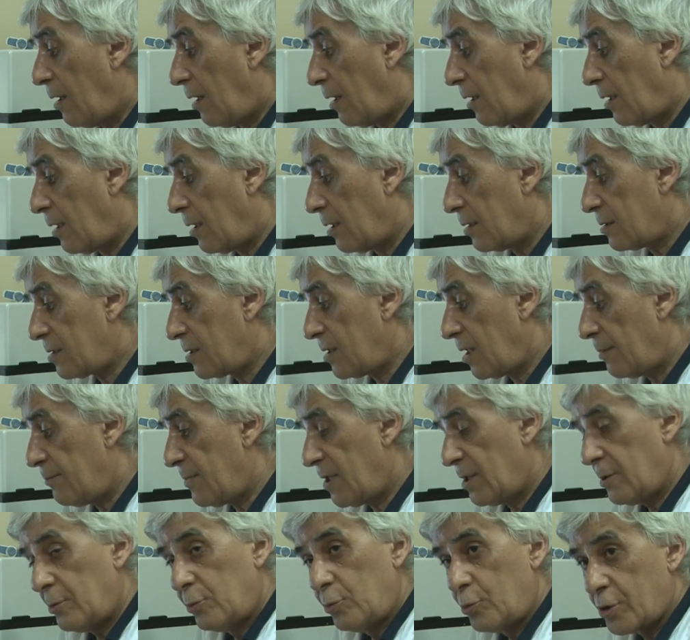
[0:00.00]
а
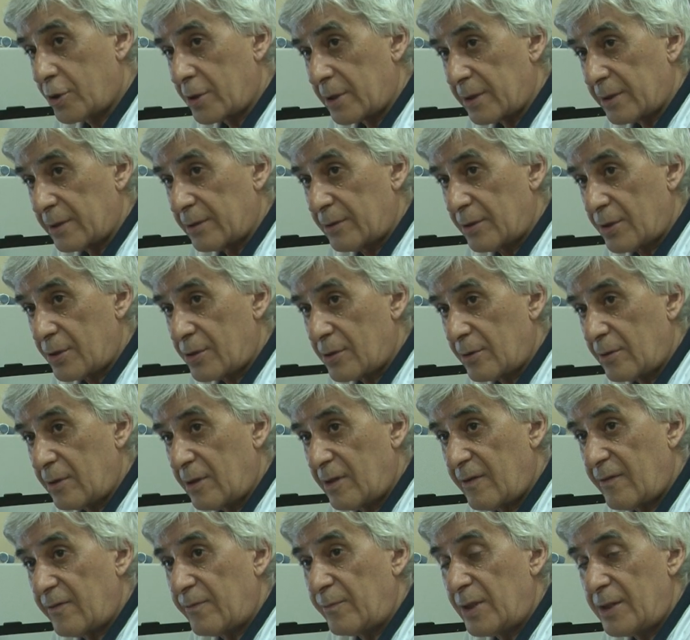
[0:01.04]
самая лучшая значит,
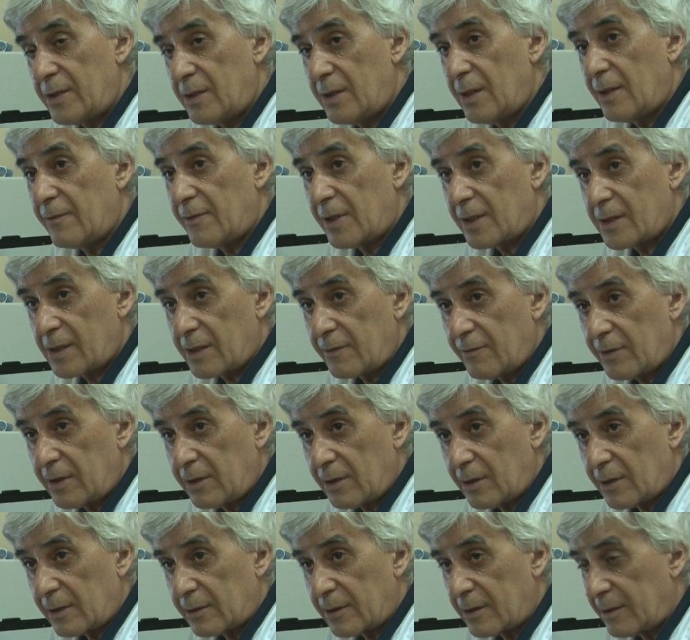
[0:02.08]
да, вблизи Аварского
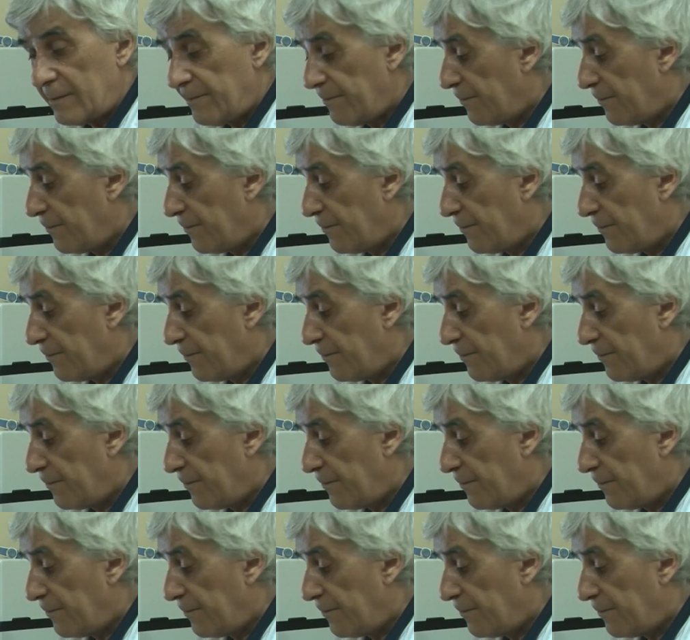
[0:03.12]
театра.